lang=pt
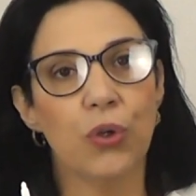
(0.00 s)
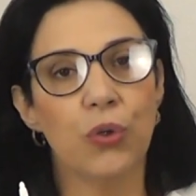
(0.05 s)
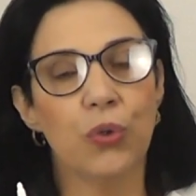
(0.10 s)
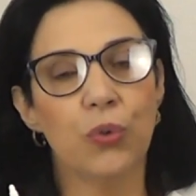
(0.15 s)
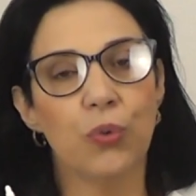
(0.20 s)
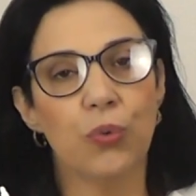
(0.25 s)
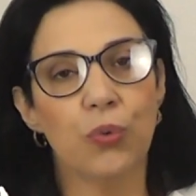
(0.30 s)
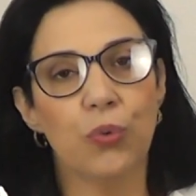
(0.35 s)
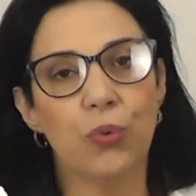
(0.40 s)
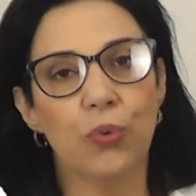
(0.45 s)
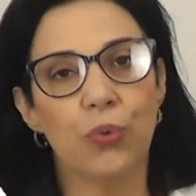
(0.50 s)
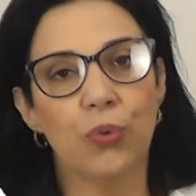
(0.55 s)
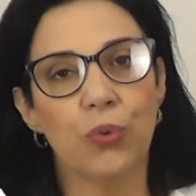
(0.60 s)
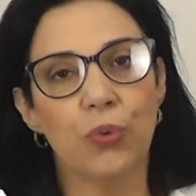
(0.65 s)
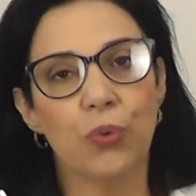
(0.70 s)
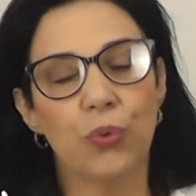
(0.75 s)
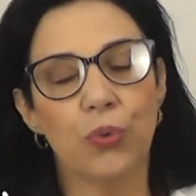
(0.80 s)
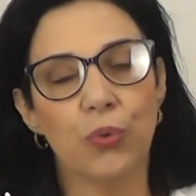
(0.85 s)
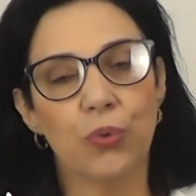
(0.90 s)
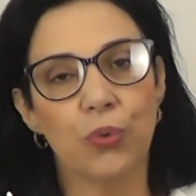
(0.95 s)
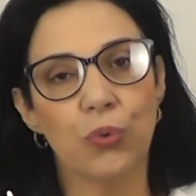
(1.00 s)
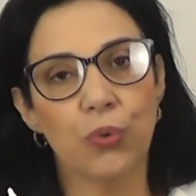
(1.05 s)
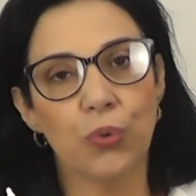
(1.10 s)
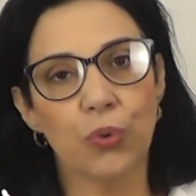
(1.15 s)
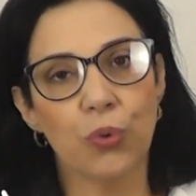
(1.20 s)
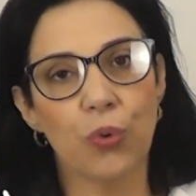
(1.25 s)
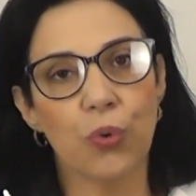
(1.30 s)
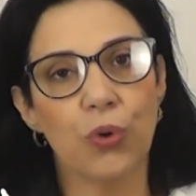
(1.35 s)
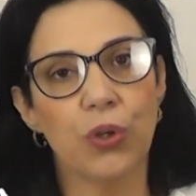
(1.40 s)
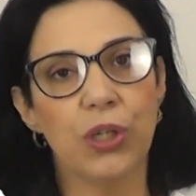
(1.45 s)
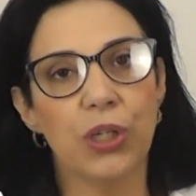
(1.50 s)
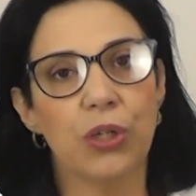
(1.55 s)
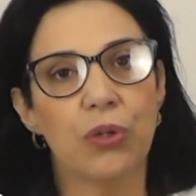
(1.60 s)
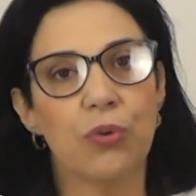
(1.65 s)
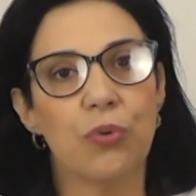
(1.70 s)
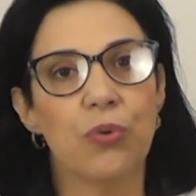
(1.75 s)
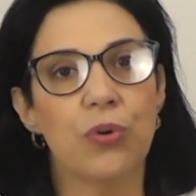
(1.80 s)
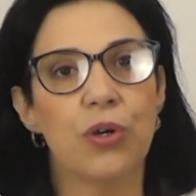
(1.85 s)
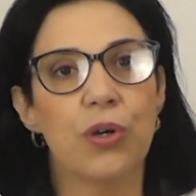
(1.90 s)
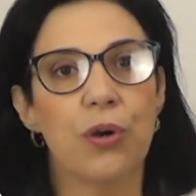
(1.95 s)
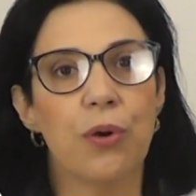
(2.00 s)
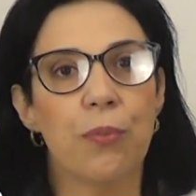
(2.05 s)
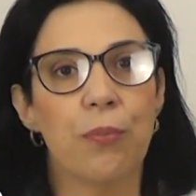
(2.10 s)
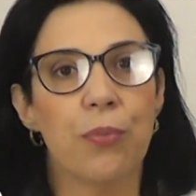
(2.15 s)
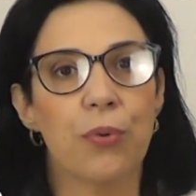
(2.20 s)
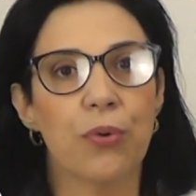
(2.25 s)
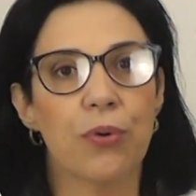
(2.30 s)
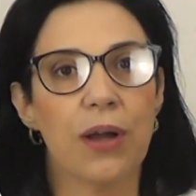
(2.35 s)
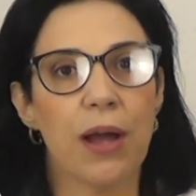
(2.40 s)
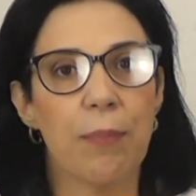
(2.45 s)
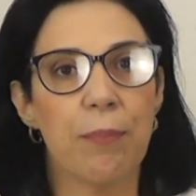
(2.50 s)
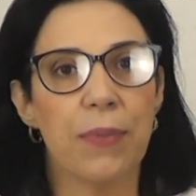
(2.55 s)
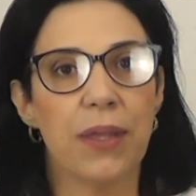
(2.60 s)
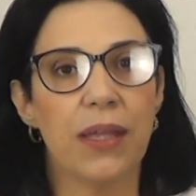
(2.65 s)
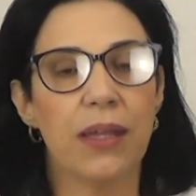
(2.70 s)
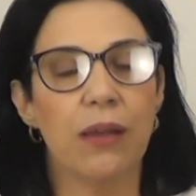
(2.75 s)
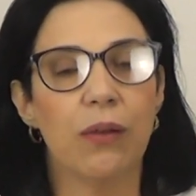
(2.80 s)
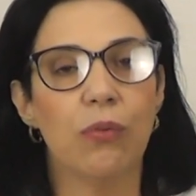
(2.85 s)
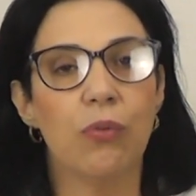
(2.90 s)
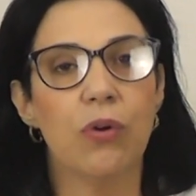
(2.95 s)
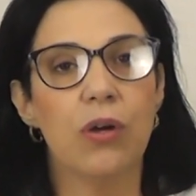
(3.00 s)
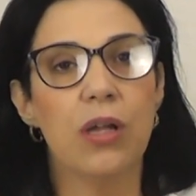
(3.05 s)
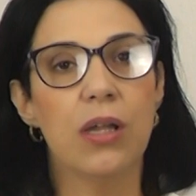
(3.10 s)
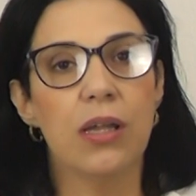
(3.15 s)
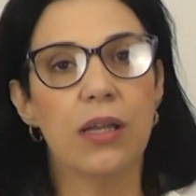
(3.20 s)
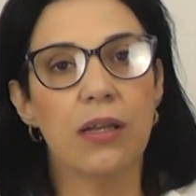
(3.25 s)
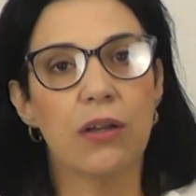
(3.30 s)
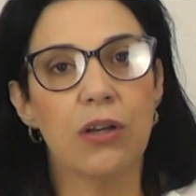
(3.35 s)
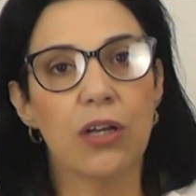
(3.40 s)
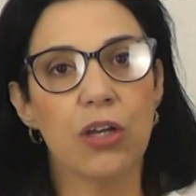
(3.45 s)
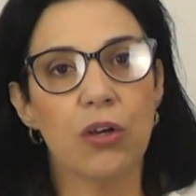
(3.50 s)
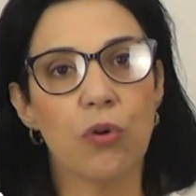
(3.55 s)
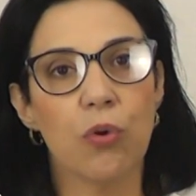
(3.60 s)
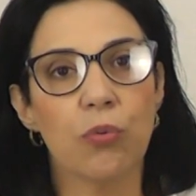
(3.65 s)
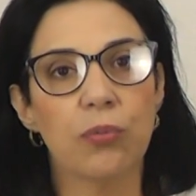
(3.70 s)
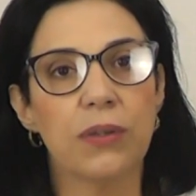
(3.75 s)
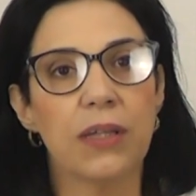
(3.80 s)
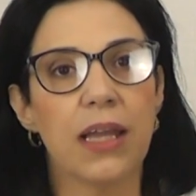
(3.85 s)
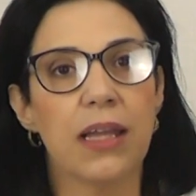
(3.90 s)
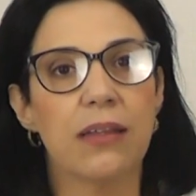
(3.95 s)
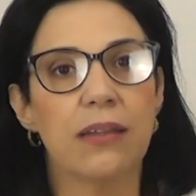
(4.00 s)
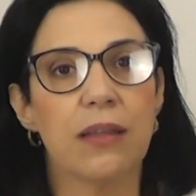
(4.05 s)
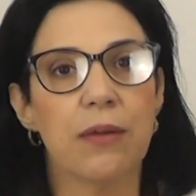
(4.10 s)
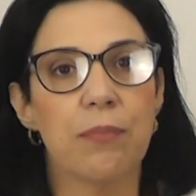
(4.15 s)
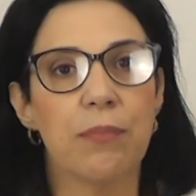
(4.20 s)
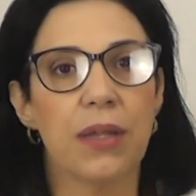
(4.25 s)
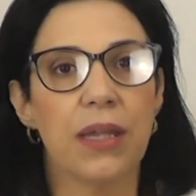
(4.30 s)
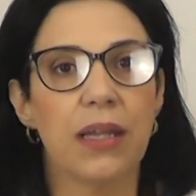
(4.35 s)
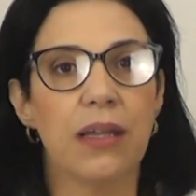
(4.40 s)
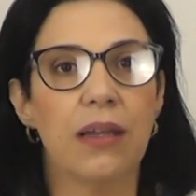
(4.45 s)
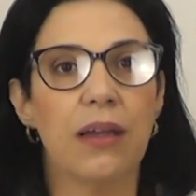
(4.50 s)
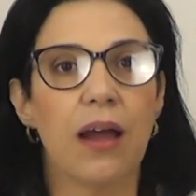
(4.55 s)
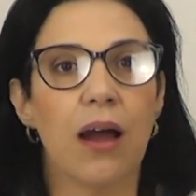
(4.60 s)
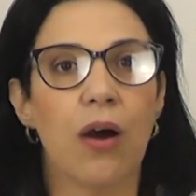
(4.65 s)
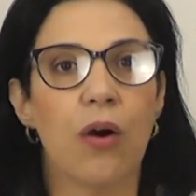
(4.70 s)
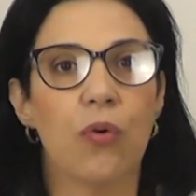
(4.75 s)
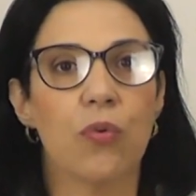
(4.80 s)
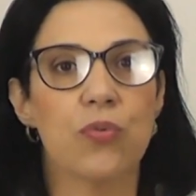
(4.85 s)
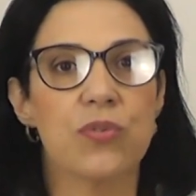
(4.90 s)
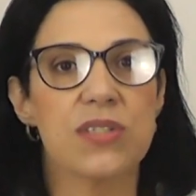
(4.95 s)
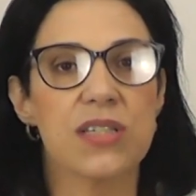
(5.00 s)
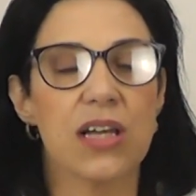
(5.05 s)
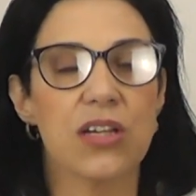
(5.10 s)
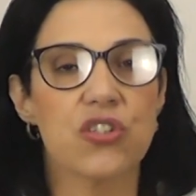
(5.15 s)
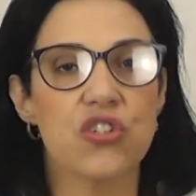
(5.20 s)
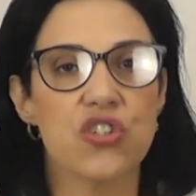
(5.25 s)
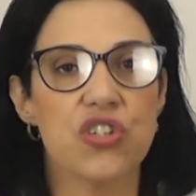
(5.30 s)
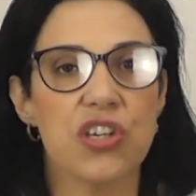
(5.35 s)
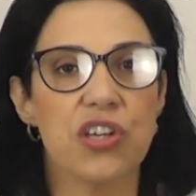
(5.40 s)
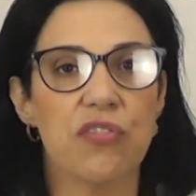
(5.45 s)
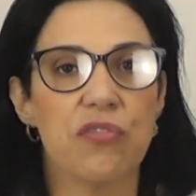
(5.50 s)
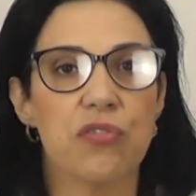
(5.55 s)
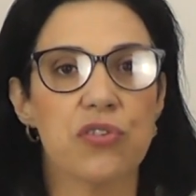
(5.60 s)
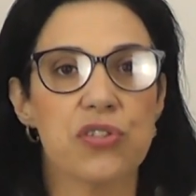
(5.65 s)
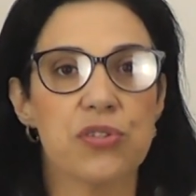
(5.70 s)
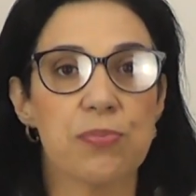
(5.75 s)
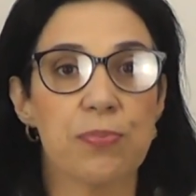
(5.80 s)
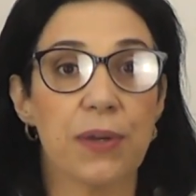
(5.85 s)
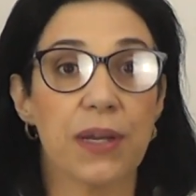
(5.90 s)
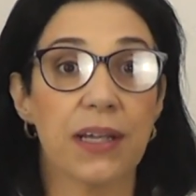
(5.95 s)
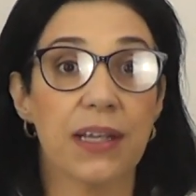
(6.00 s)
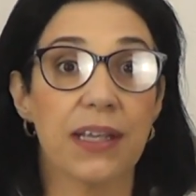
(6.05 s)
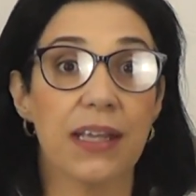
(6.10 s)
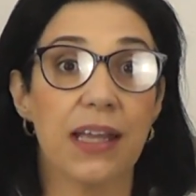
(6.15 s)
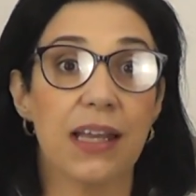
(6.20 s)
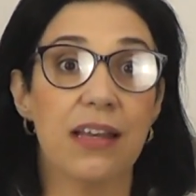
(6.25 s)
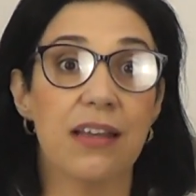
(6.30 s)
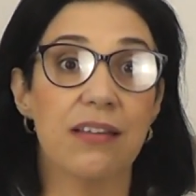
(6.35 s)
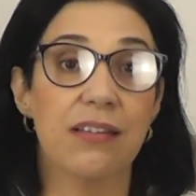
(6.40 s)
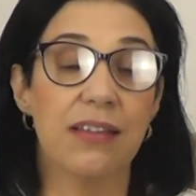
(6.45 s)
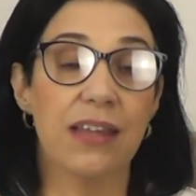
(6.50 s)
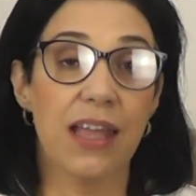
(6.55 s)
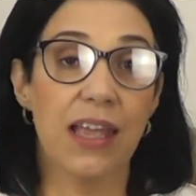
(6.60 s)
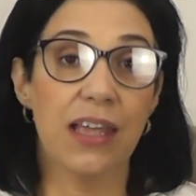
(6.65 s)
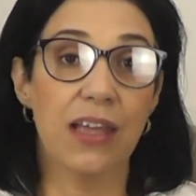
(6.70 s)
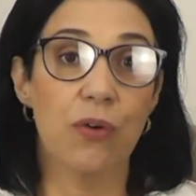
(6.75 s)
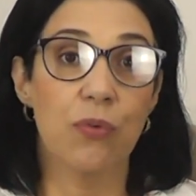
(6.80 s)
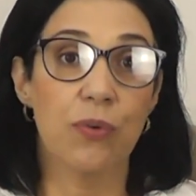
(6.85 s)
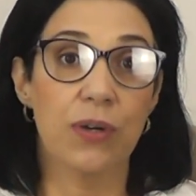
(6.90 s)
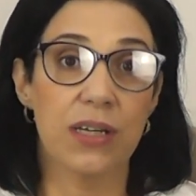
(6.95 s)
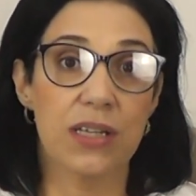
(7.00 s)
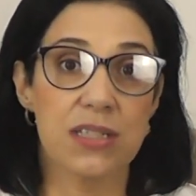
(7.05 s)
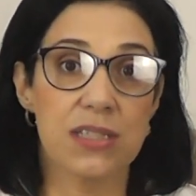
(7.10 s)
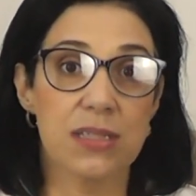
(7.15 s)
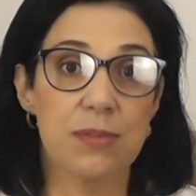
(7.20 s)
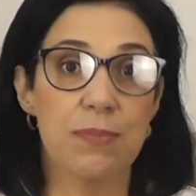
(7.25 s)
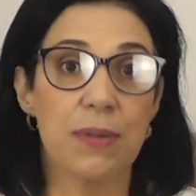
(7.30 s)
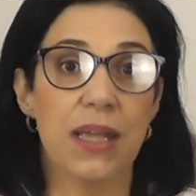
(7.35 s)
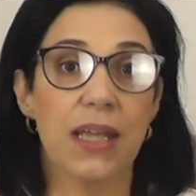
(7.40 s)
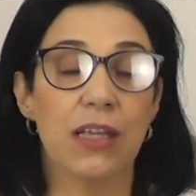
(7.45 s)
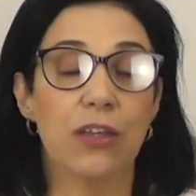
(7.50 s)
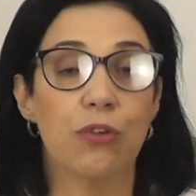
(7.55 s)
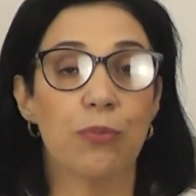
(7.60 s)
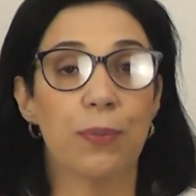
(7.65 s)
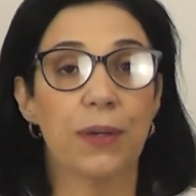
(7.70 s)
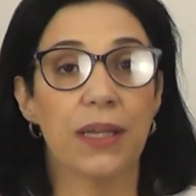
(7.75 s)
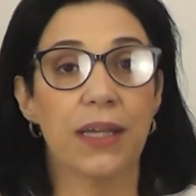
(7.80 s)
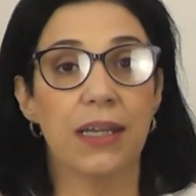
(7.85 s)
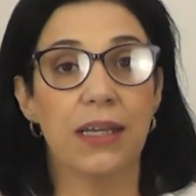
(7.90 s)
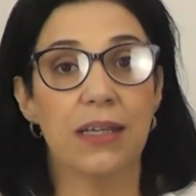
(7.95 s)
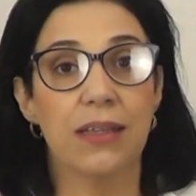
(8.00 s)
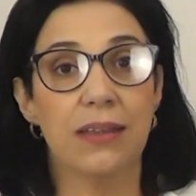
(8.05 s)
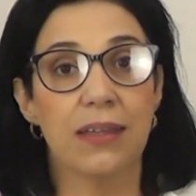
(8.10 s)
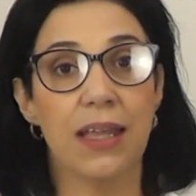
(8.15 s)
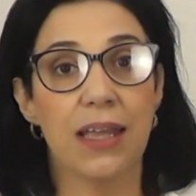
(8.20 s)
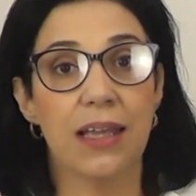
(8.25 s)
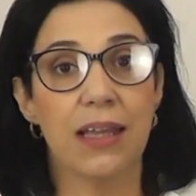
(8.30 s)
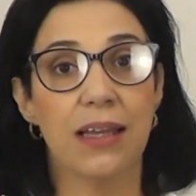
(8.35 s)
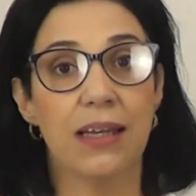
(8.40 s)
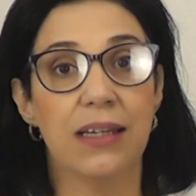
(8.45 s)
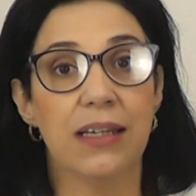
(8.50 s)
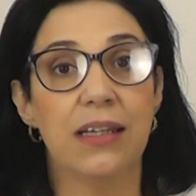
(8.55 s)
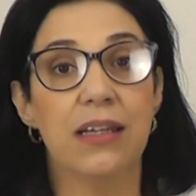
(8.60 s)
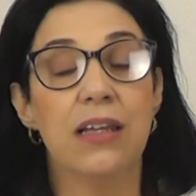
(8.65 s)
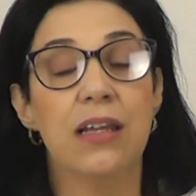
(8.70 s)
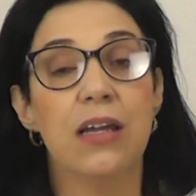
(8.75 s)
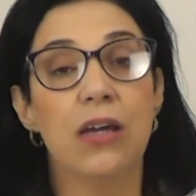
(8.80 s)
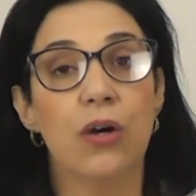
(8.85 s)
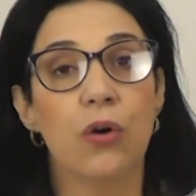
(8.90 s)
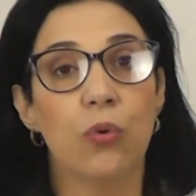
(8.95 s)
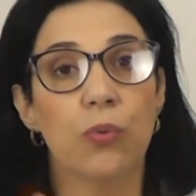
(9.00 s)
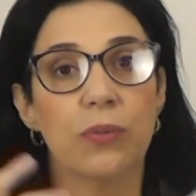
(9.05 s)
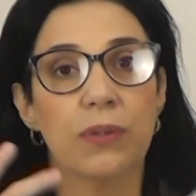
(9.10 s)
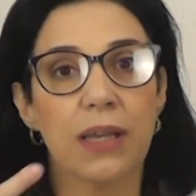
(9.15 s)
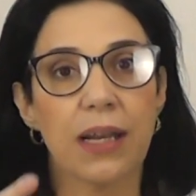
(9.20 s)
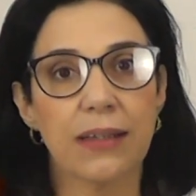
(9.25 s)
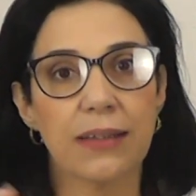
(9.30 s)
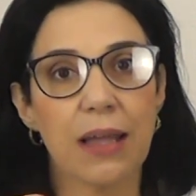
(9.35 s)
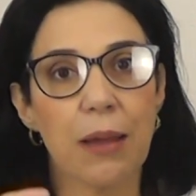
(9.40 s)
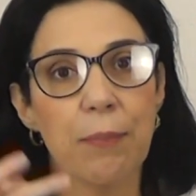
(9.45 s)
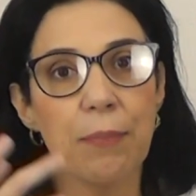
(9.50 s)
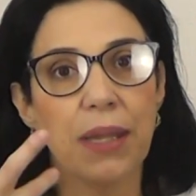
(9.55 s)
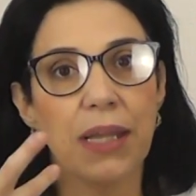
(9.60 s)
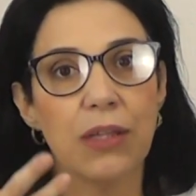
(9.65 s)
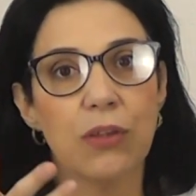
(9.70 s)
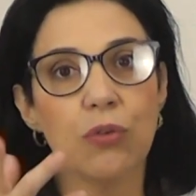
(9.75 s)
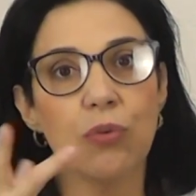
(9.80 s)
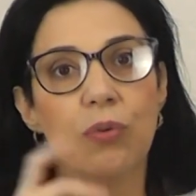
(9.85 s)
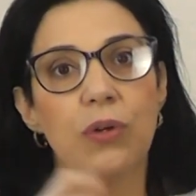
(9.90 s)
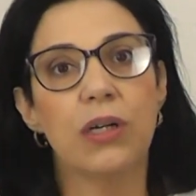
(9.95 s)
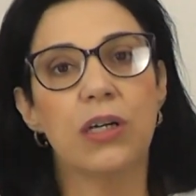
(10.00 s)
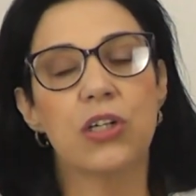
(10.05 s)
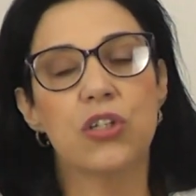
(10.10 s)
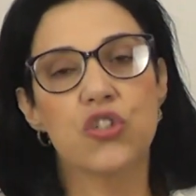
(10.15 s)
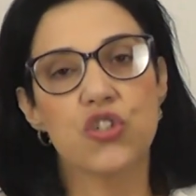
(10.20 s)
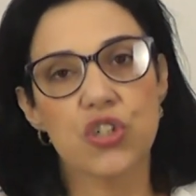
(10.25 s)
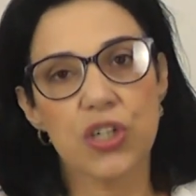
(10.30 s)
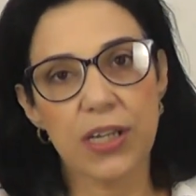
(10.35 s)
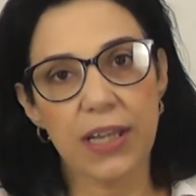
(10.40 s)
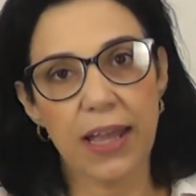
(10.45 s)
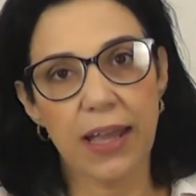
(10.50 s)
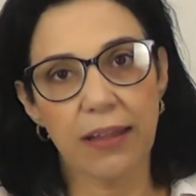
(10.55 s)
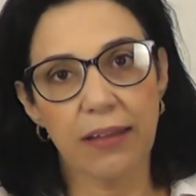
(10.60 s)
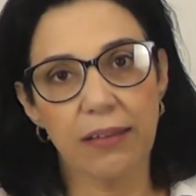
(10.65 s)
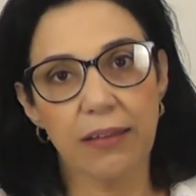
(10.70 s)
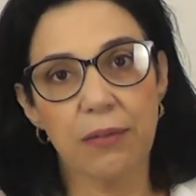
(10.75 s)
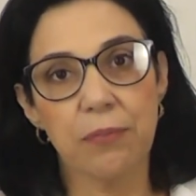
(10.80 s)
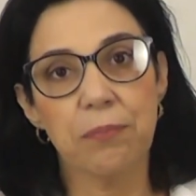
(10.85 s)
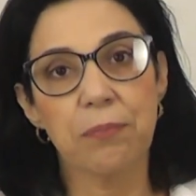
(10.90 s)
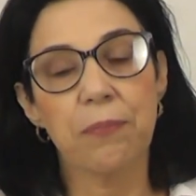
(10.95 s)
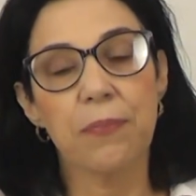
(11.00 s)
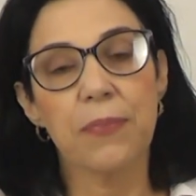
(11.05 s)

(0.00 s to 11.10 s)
no, no tônico para o cabelo, que contém também ah, os ativos para que ele tenha um crescimento, para que ele tenha ali um tratamento anti-queda.